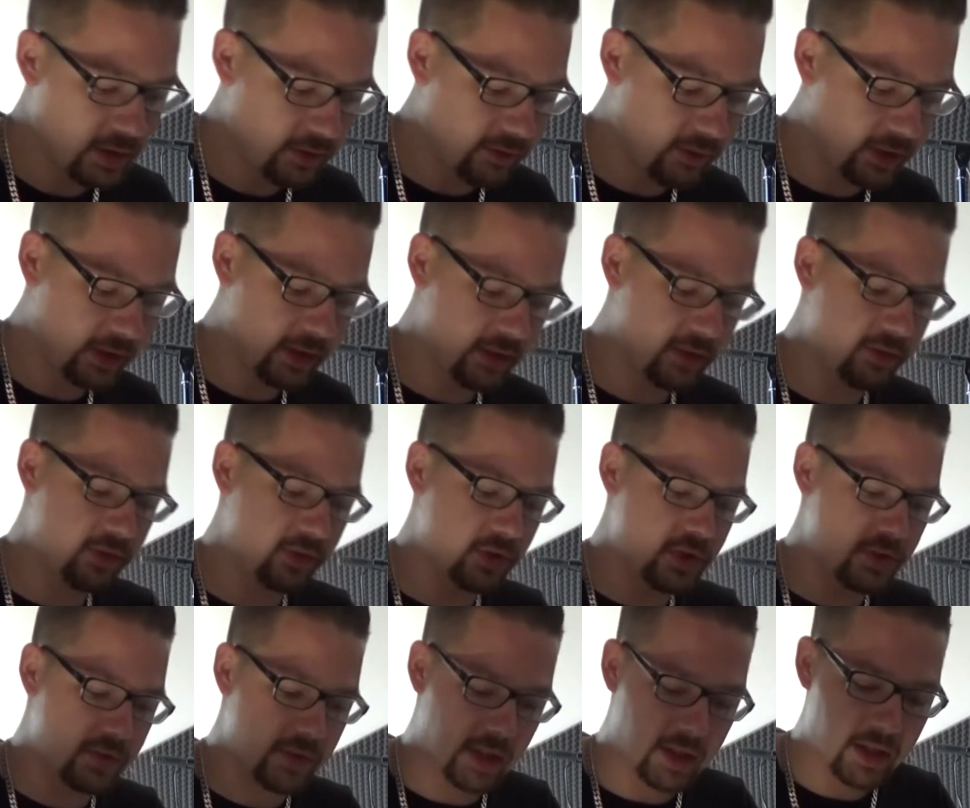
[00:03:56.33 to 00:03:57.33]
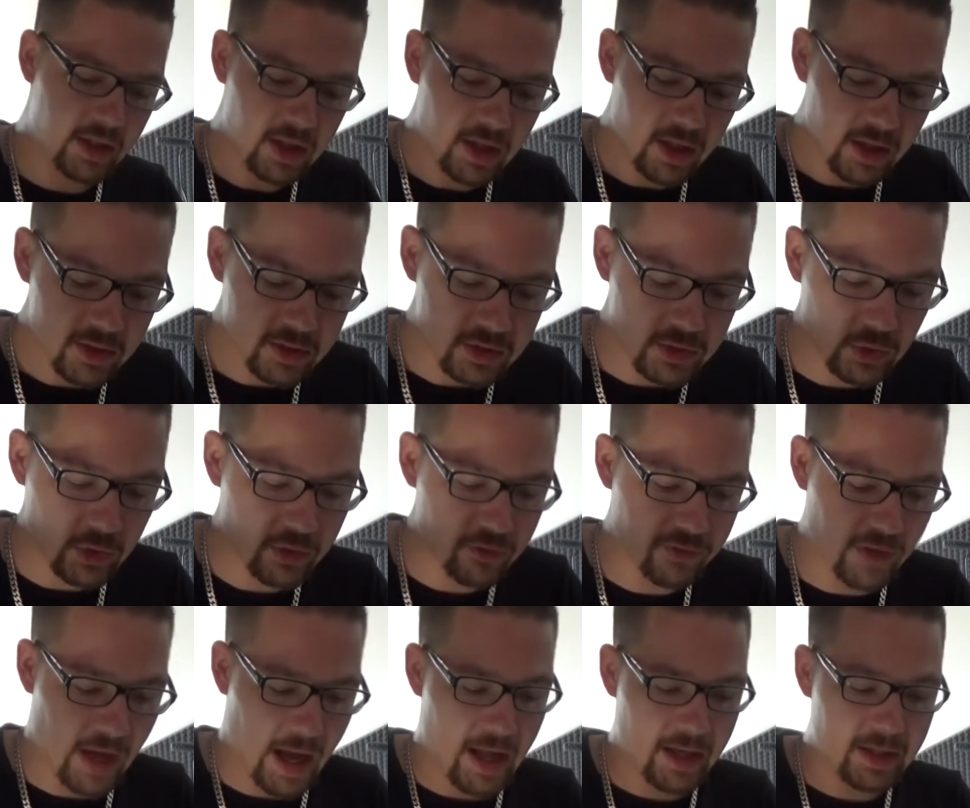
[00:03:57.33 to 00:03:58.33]
War gar nicht so schwer. So, und
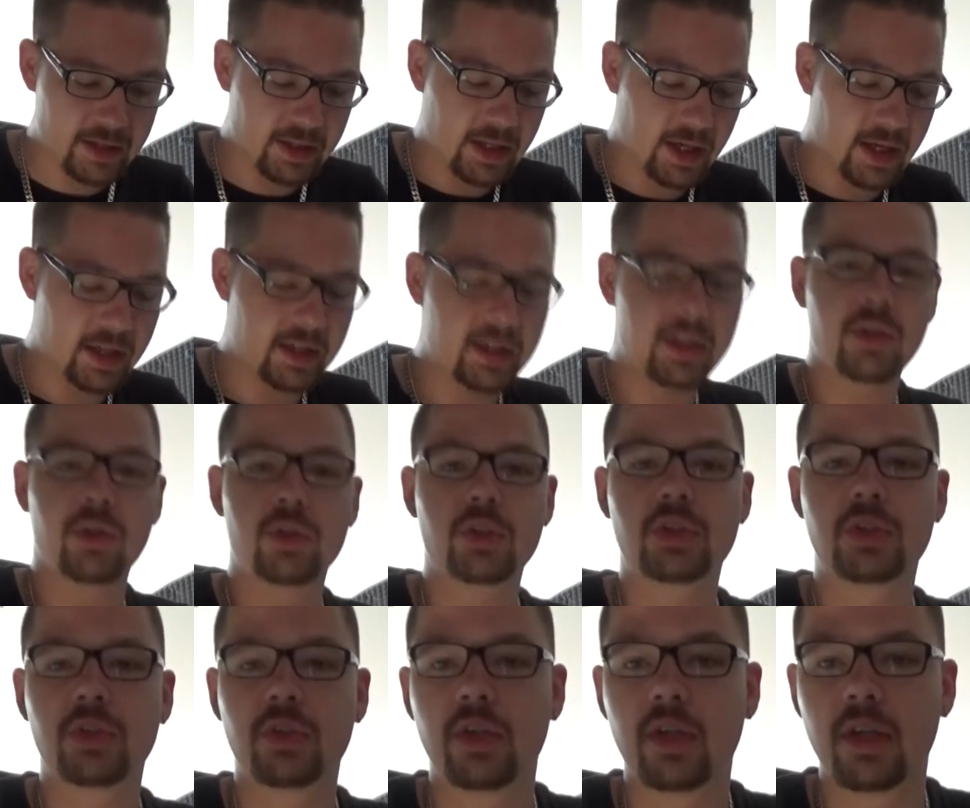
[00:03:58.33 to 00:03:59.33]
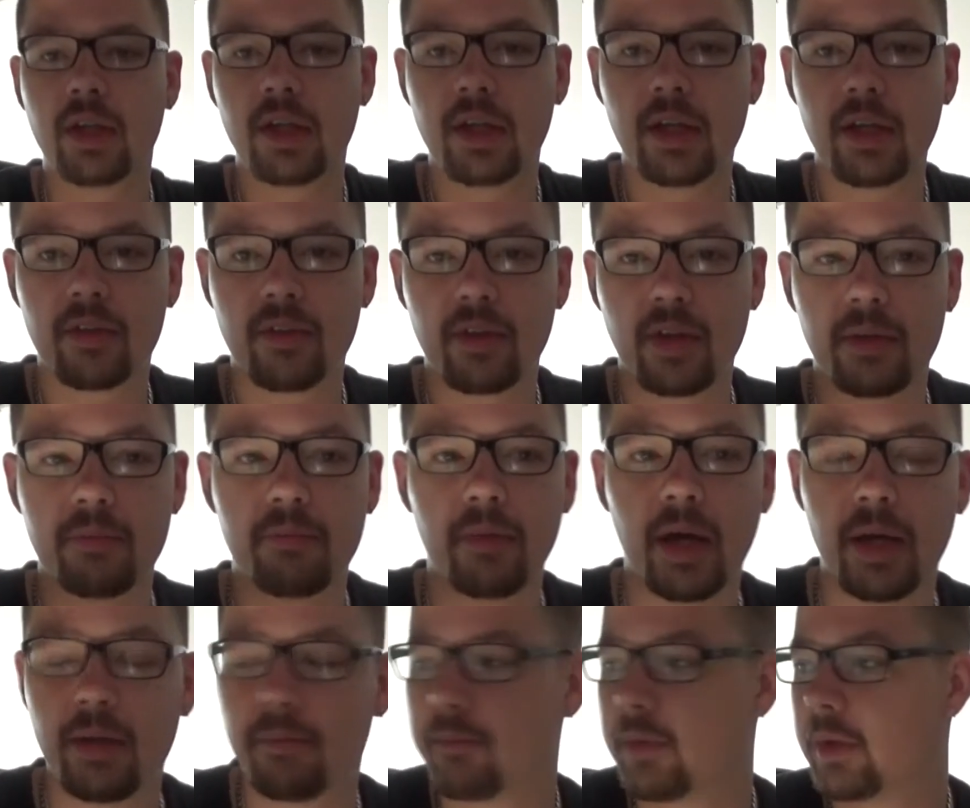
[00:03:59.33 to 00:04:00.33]
wir hatten ja eigentlich auch schon, äh, sag ich mal,
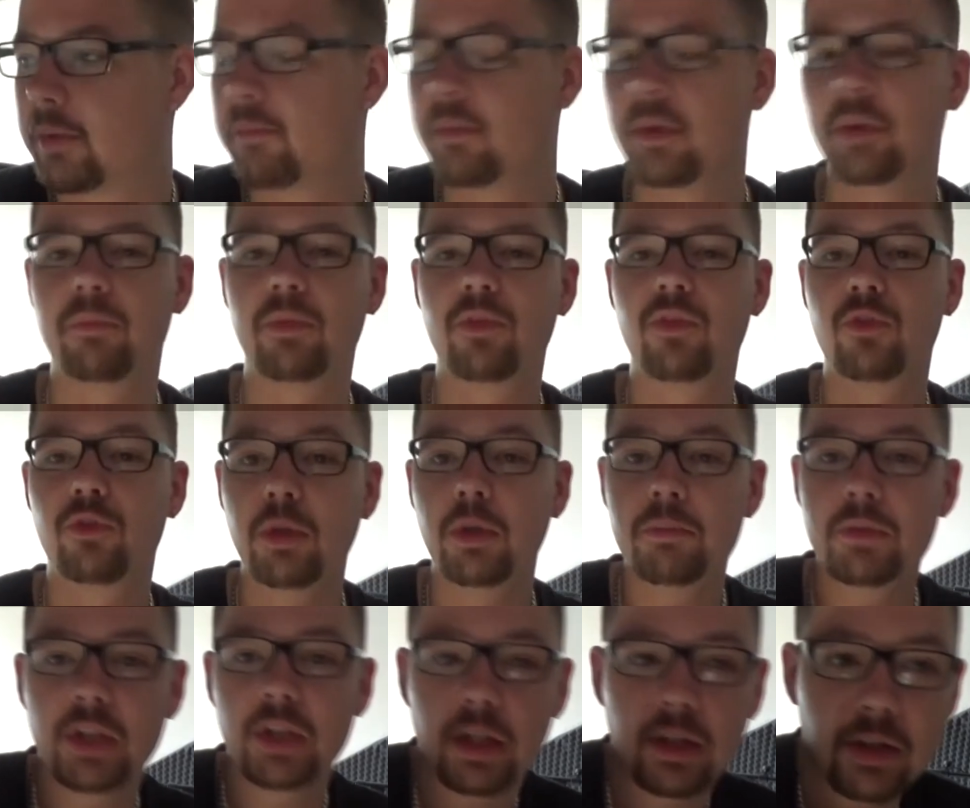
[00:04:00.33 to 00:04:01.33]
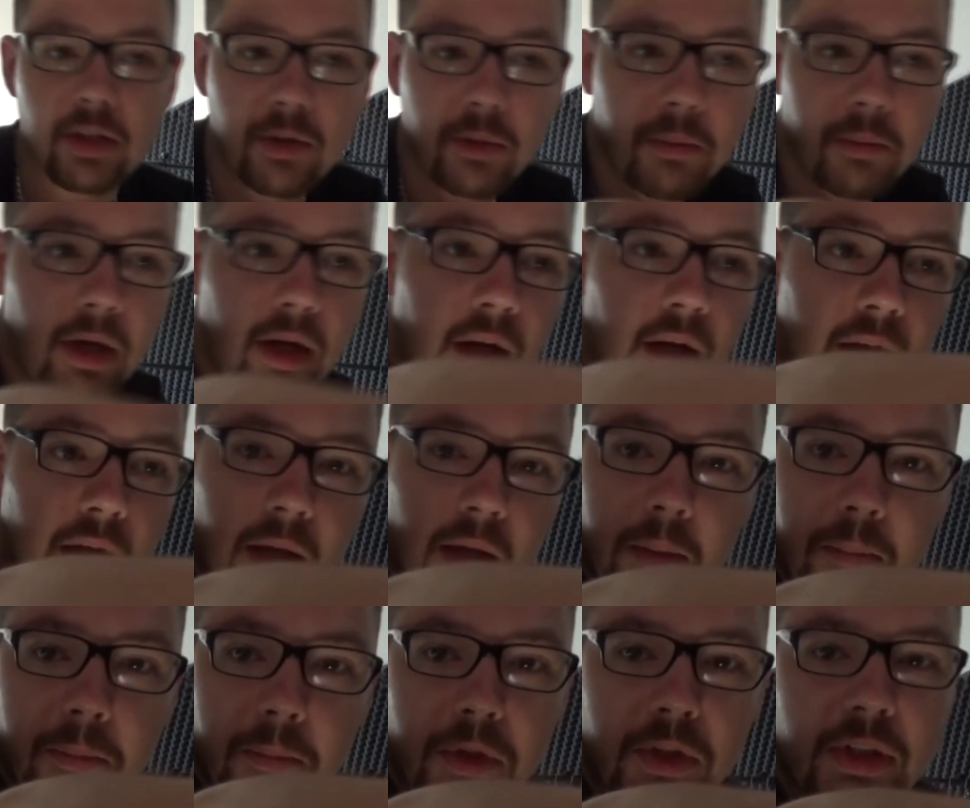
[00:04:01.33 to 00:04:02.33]
im, im, im Stream-Chat darüber
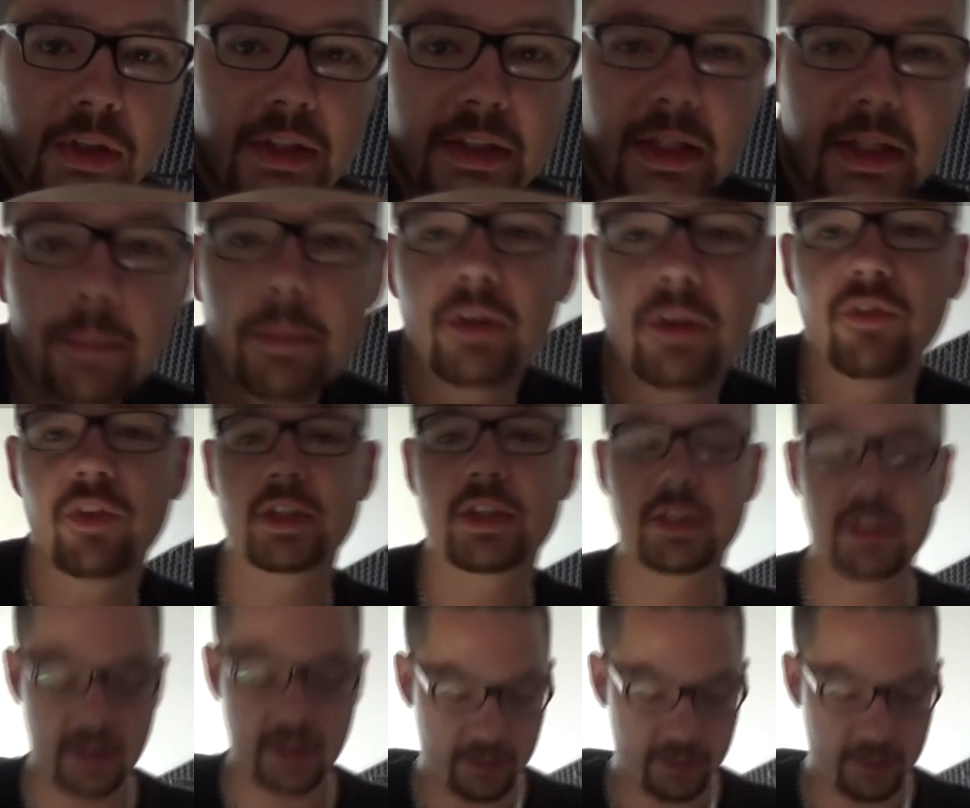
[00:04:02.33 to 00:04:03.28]
ein bisschen gesabbelt, was der